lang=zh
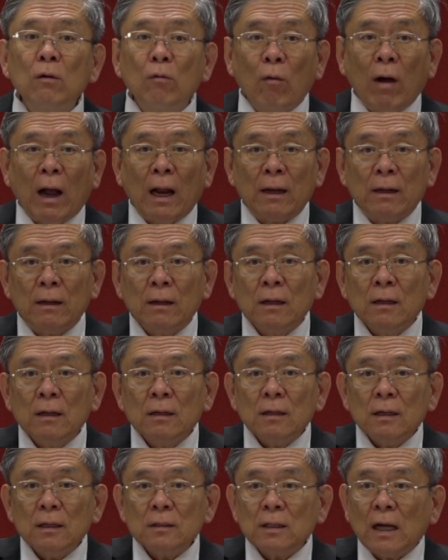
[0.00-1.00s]
的碗，
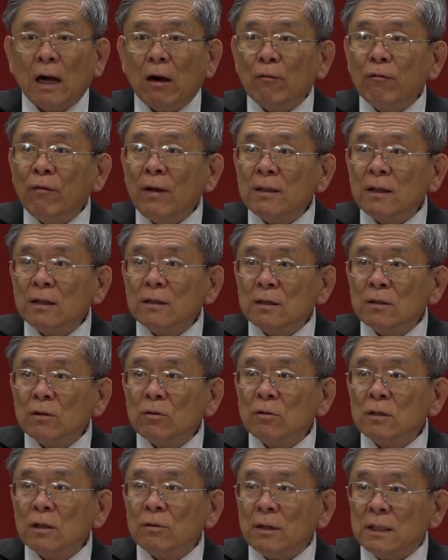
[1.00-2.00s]
讨饭的人
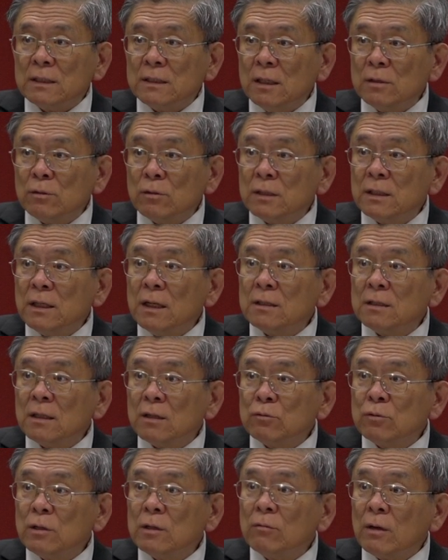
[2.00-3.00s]
空的碗接受天
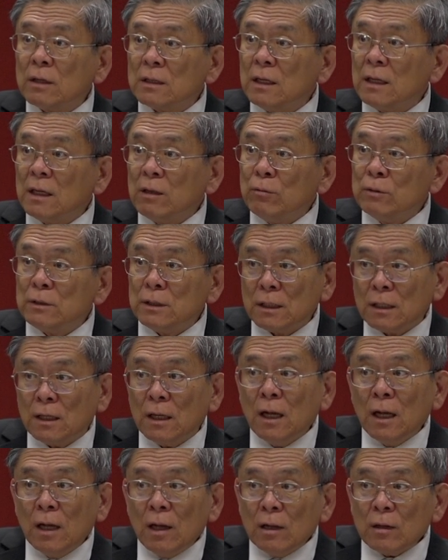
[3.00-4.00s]
上君王的礼物。这
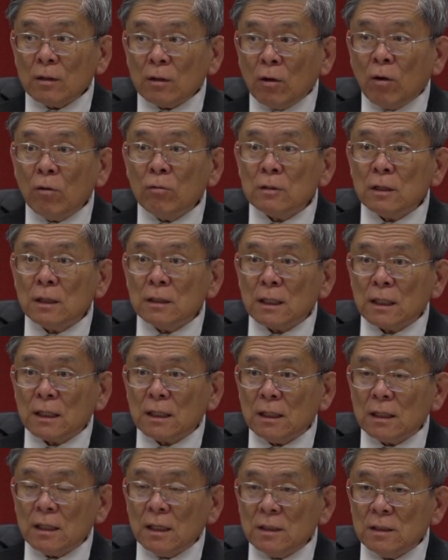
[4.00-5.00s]
个空的那
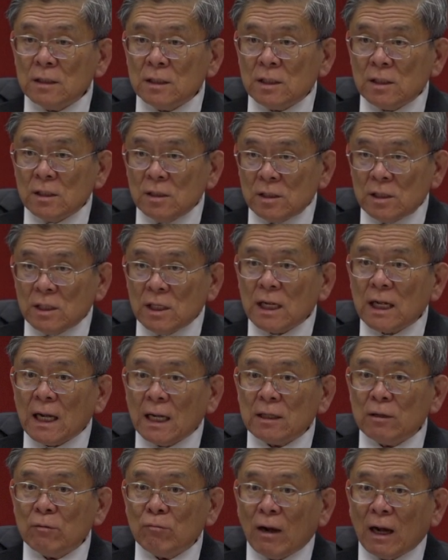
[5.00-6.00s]
个膝
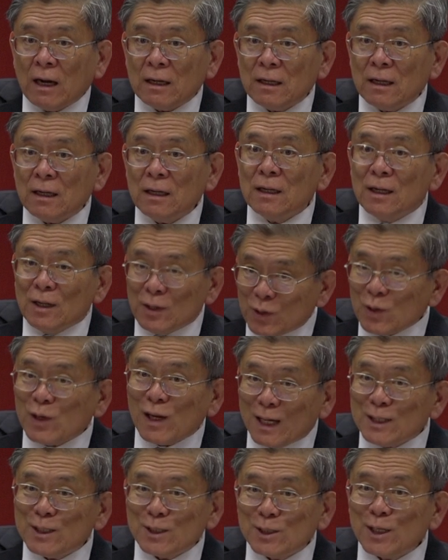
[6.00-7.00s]
盖的碗呢，是
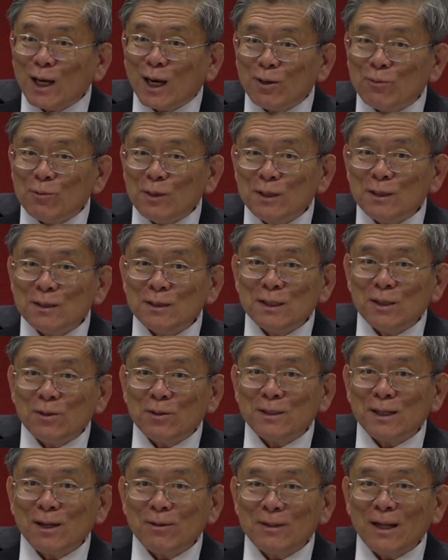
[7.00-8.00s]
来自加尔文基
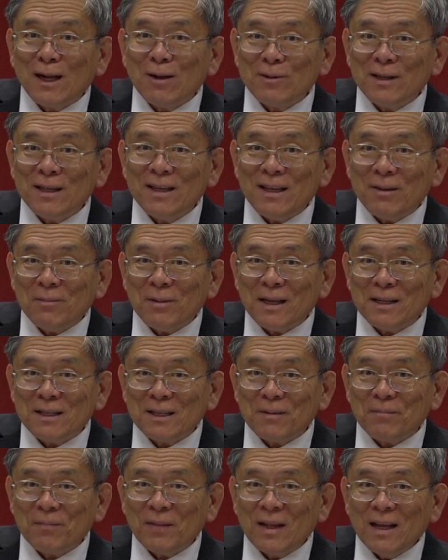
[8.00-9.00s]
督教要义里面
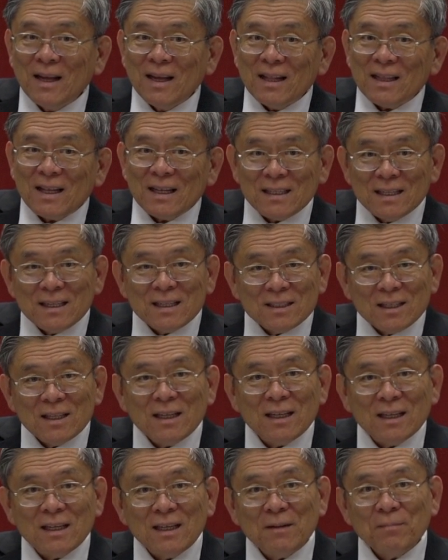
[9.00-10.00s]
的。那现在这
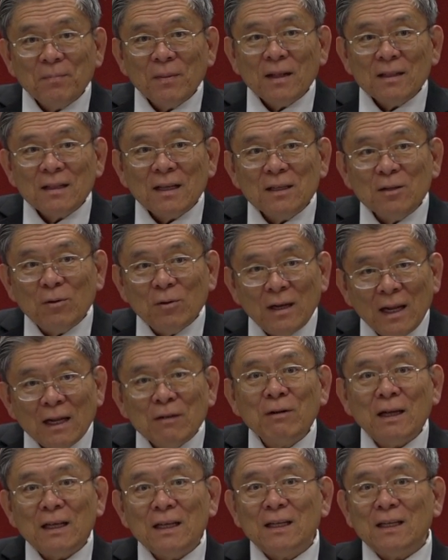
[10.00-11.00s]
里呢，他有
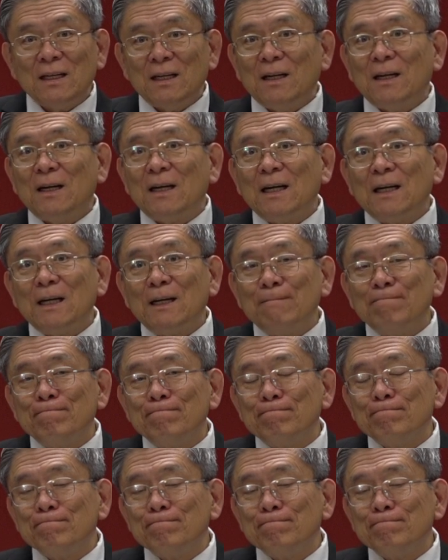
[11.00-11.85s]
另外一个，啊